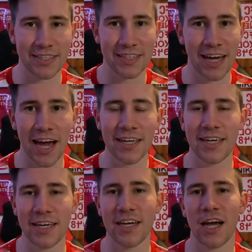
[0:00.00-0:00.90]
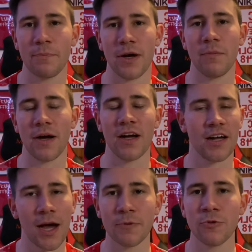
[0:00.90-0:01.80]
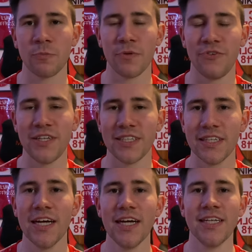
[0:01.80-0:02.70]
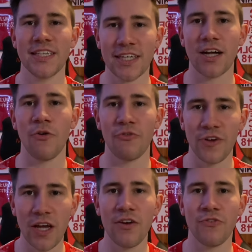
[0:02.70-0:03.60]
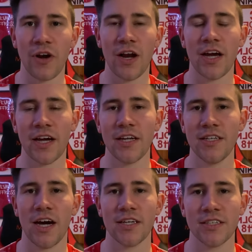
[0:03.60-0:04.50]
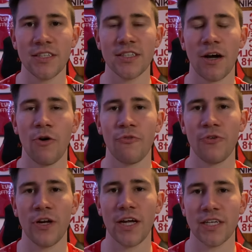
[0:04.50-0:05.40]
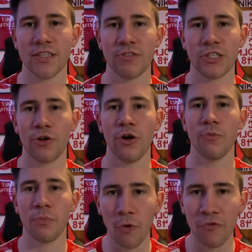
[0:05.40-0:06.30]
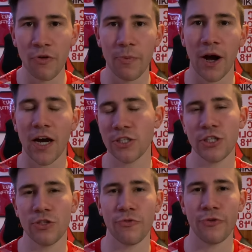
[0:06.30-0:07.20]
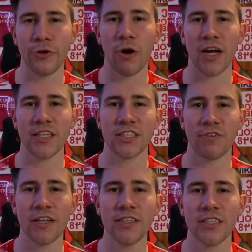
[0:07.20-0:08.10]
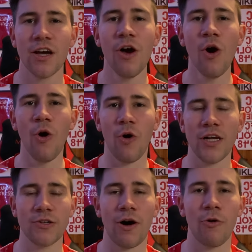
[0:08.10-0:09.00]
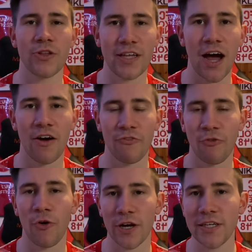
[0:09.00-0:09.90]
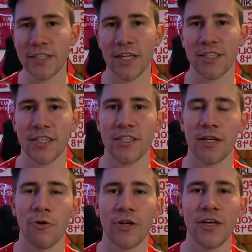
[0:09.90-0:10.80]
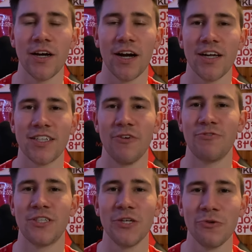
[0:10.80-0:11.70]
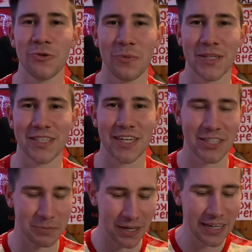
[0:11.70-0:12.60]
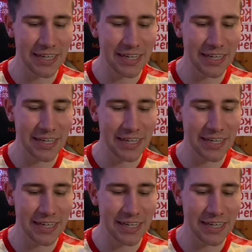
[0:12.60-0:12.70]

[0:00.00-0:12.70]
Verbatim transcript: gerade gegen Gladbach mal absolut bewiesen, dass er auf jeden Fall ein Kandidat ist, auch für den 1. FC Köln im Profibereich, nicht nur für die U21. Also auch da fordere ich tatsächlich auch hier als FC-YouTuber, sage ich mal,